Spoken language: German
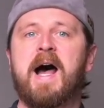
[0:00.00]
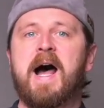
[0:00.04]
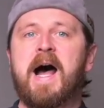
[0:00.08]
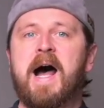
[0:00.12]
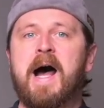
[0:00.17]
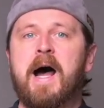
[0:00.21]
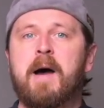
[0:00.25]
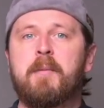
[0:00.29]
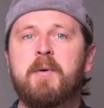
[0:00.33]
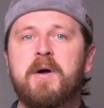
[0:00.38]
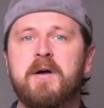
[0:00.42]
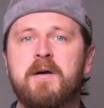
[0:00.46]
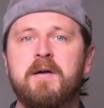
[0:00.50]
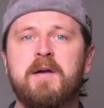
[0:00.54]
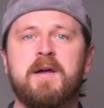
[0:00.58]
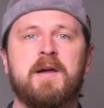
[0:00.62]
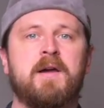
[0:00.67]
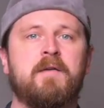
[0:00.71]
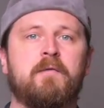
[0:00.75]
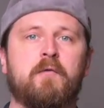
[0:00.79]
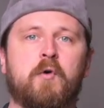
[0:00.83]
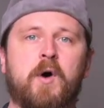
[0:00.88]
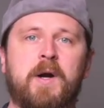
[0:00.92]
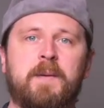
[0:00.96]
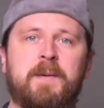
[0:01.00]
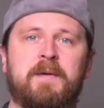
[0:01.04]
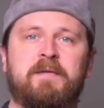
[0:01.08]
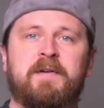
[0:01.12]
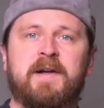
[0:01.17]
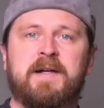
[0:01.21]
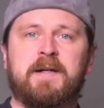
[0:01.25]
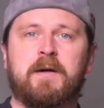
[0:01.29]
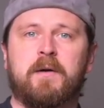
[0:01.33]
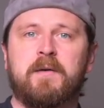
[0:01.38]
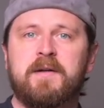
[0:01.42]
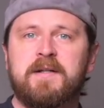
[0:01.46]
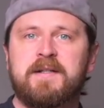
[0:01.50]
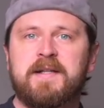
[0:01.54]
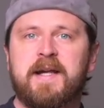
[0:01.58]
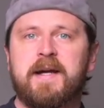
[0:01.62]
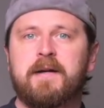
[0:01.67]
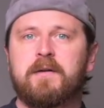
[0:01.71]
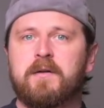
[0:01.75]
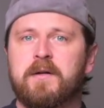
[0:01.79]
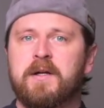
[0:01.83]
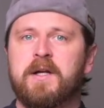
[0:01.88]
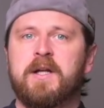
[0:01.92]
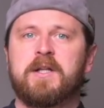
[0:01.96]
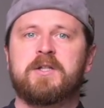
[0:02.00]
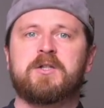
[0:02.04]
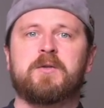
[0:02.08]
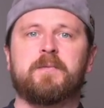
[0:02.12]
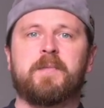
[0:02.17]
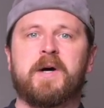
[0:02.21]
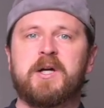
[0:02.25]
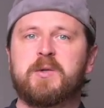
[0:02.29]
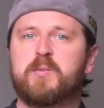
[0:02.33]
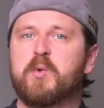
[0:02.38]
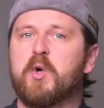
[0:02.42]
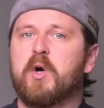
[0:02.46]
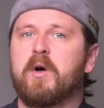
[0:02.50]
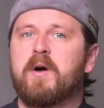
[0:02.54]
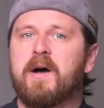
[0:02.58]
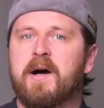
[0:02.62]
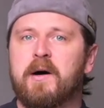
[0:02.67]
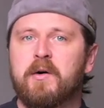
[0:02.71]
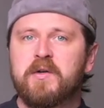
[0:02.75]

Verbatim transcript: Aber woran man vielleicht auch nicht denkt, zum Beispiel eure